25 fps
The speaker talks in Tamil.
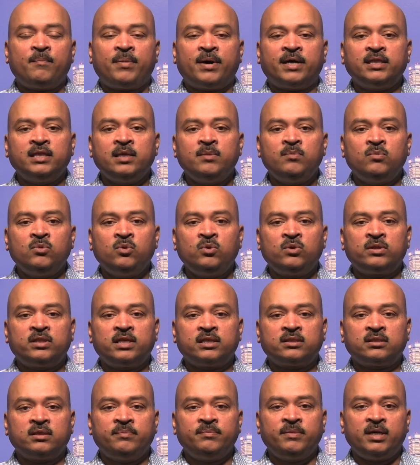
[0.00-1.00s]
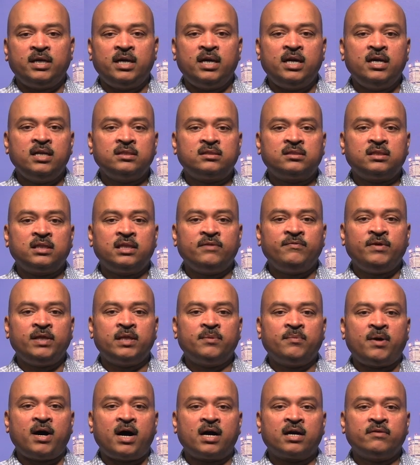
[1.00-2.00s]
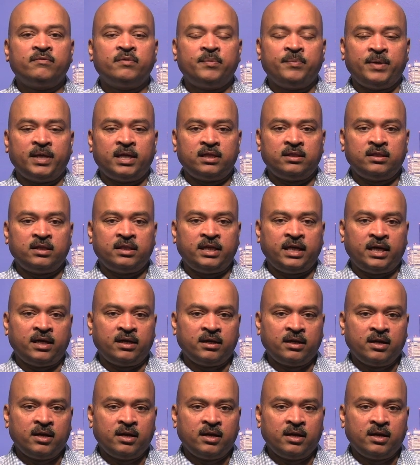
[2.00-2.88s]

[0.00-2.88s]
பதிமூன்று தசம் ஏழு சதவீதமாகவும் இருந்தது